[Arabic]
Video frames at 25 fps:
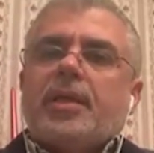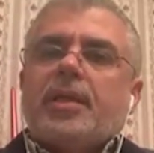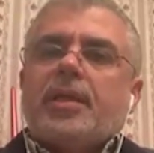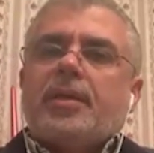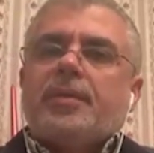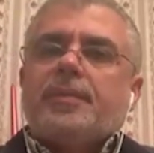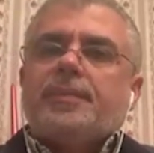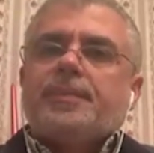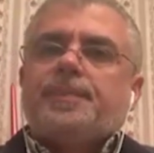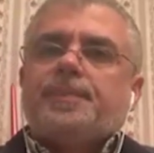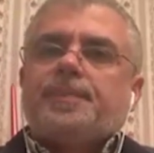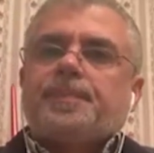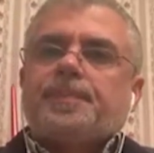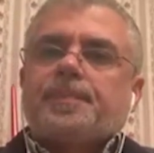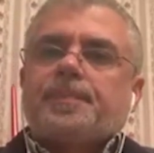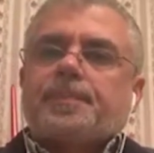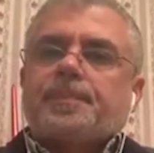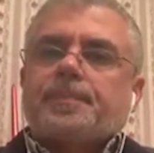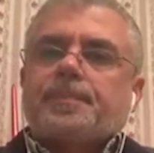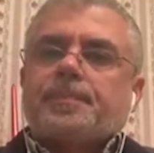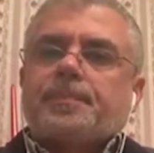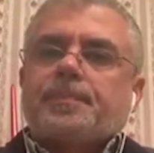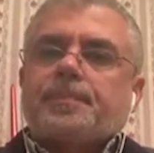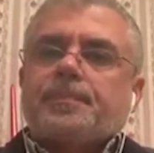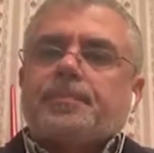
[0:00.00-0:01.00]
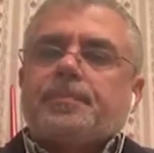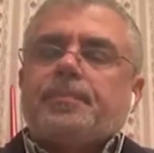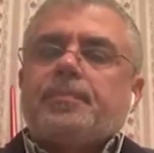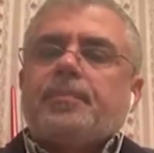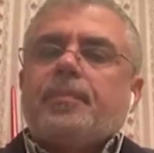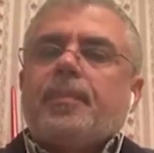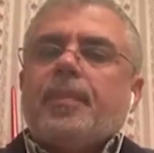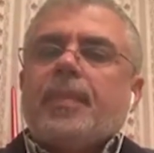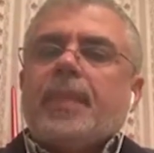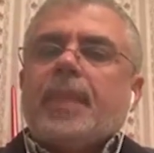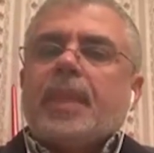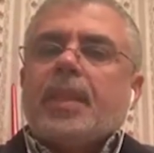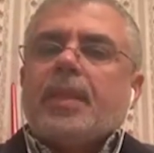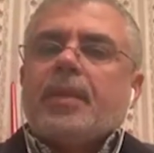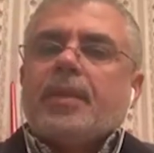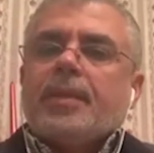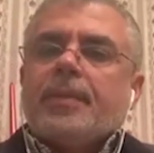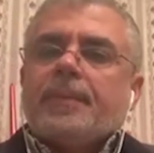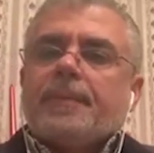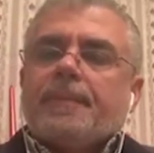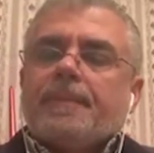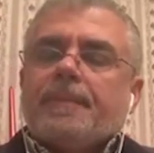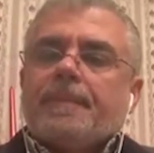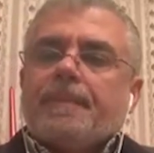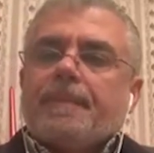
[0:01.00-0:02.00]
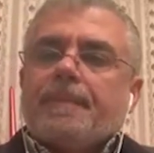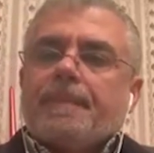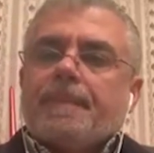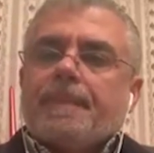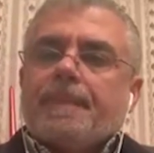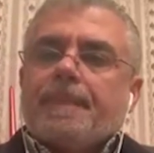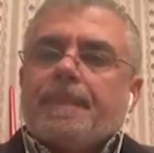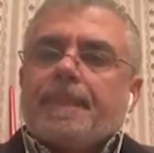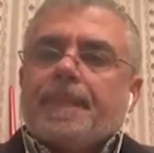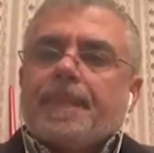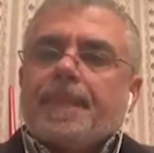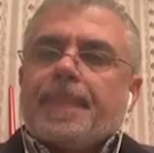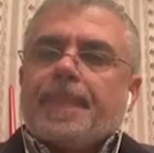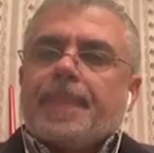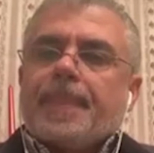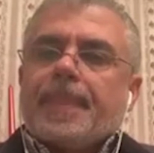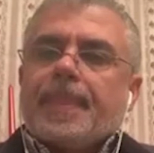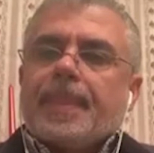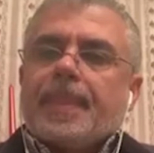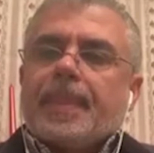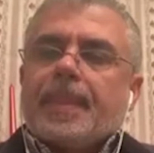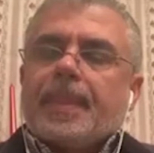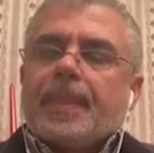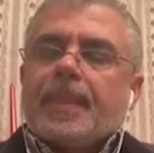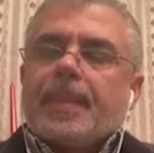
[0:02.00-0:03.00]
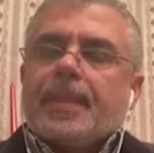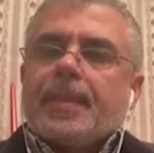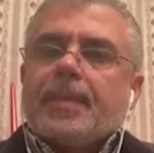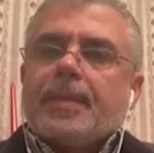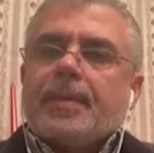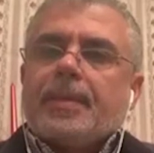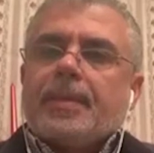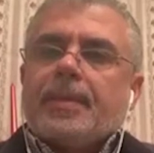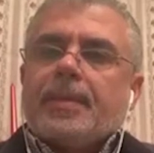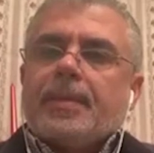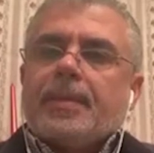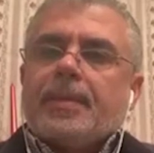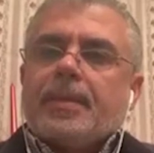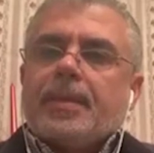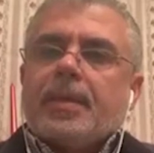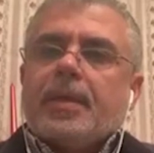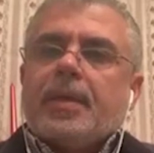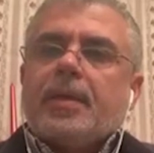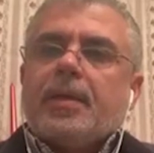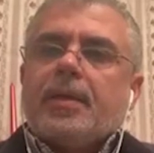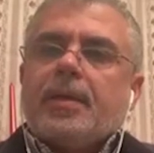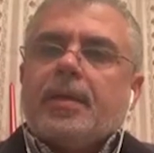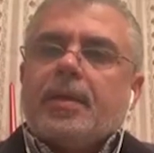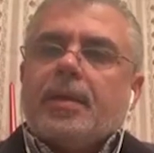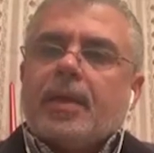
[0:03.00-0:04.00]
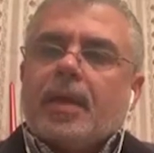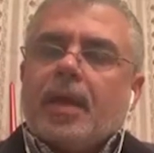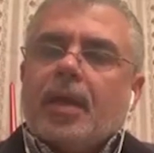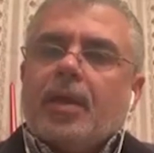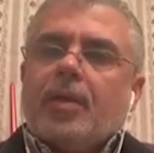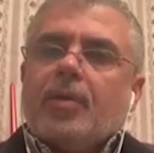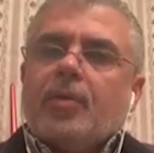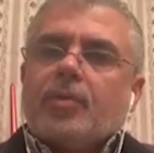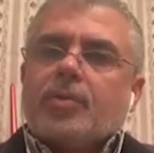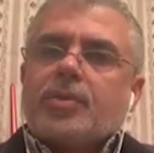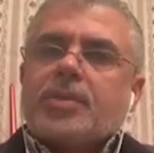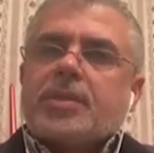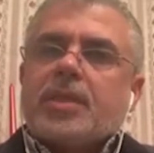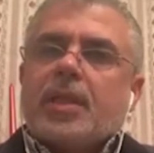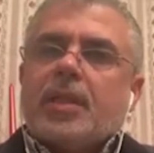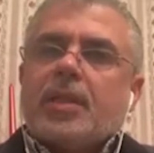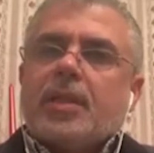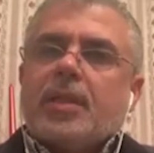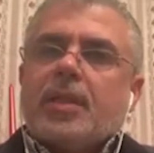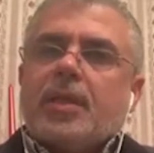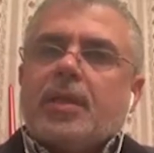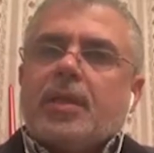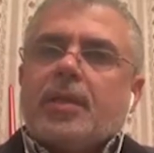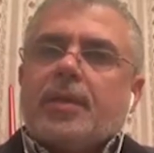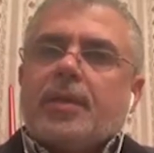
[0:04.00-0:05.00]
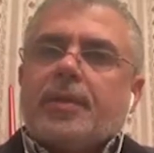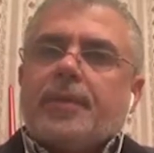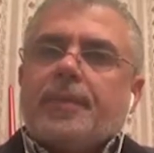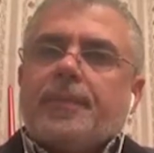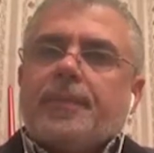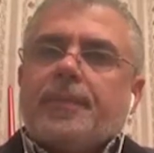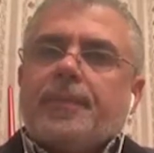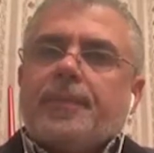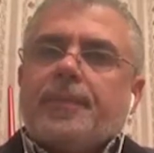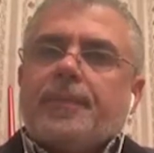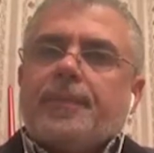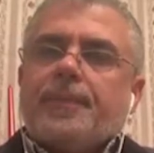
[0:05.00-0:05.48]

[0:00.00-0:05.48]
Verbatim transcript: سيد فادي لو سمحت لي بس معلش يعني حضرتك راضي رح اوصل لك راضي